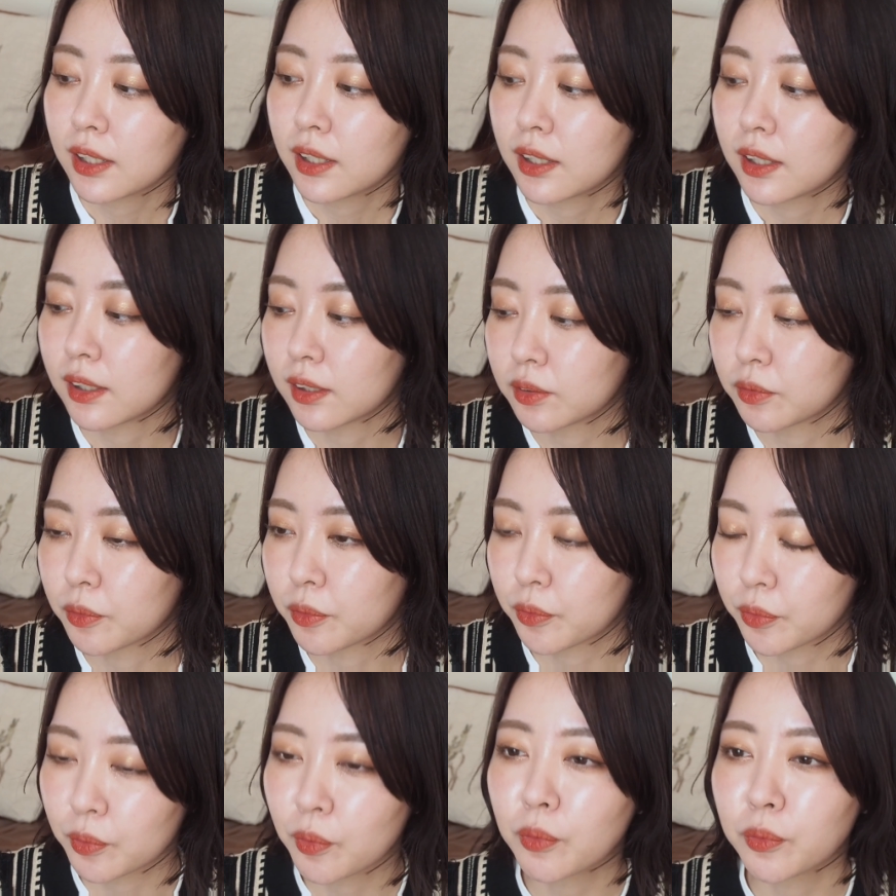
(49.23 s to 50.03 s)
あの
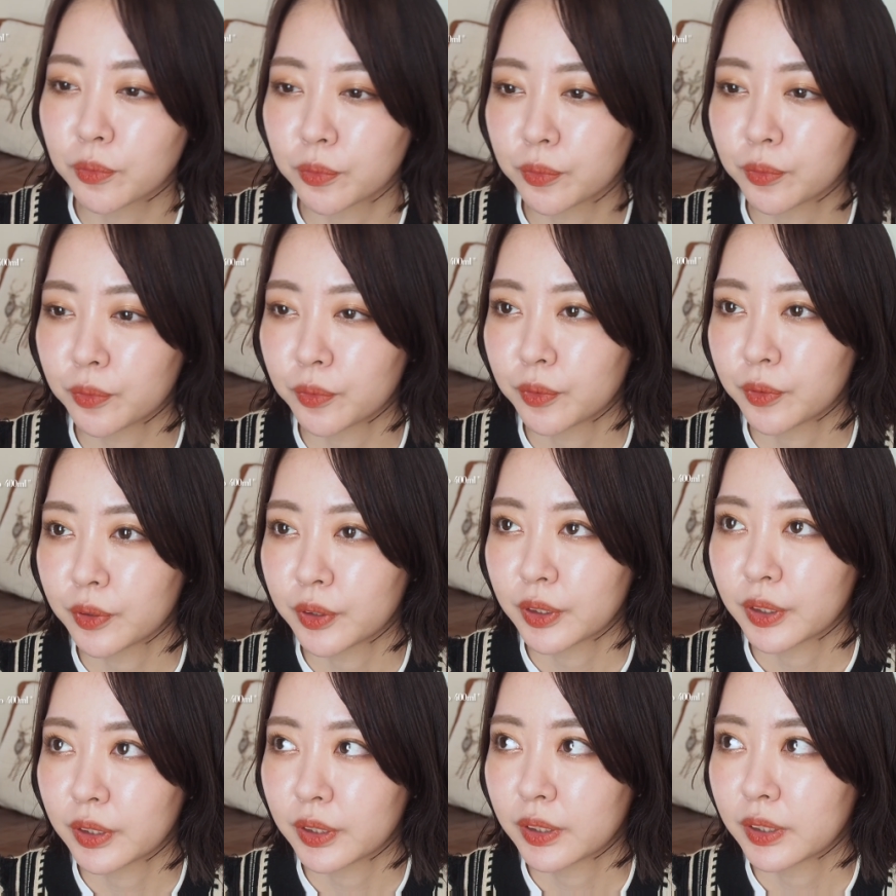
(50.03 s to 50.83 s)
すごく
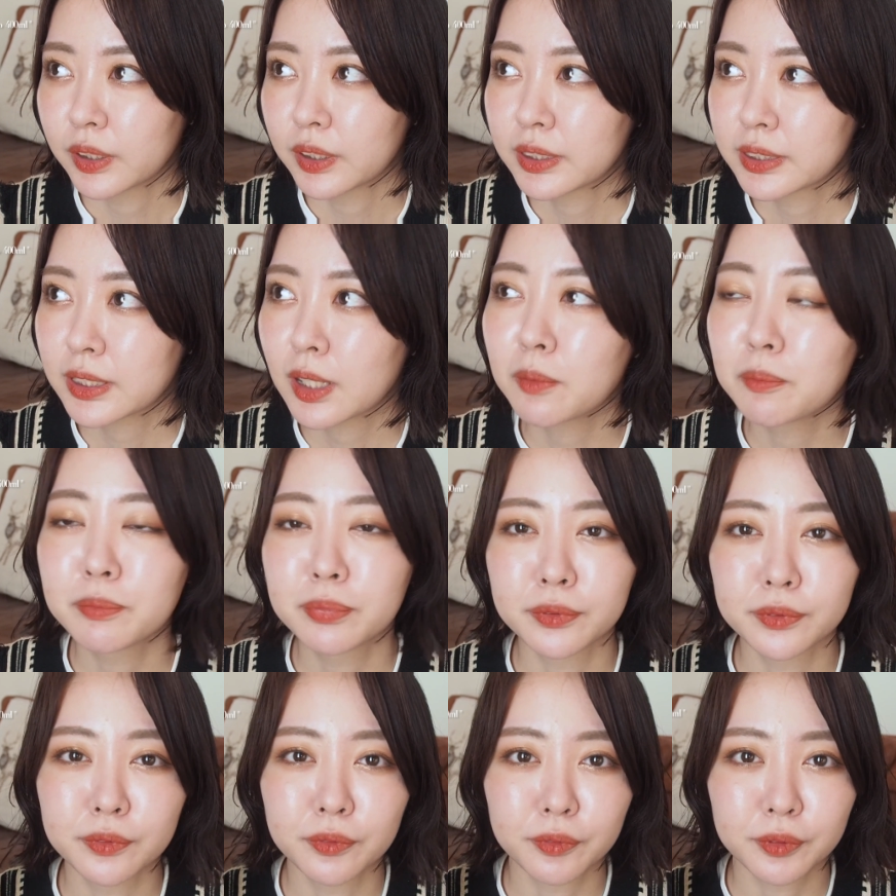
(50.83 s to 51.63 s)

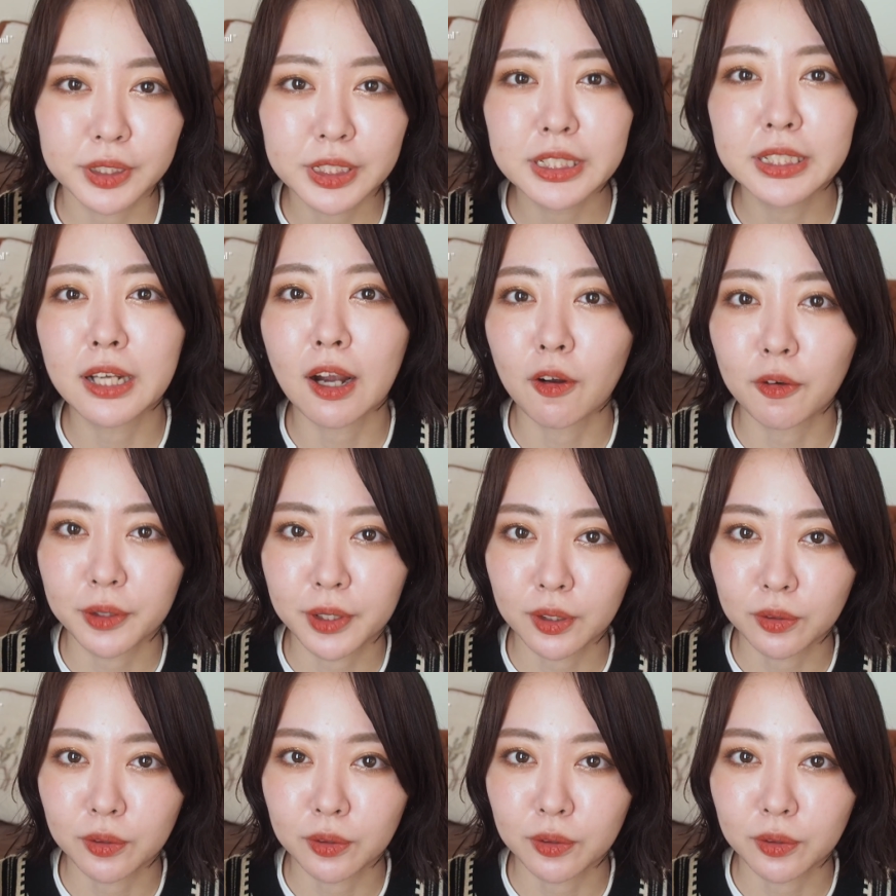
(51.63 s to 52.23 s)
シャンプーのいい香りが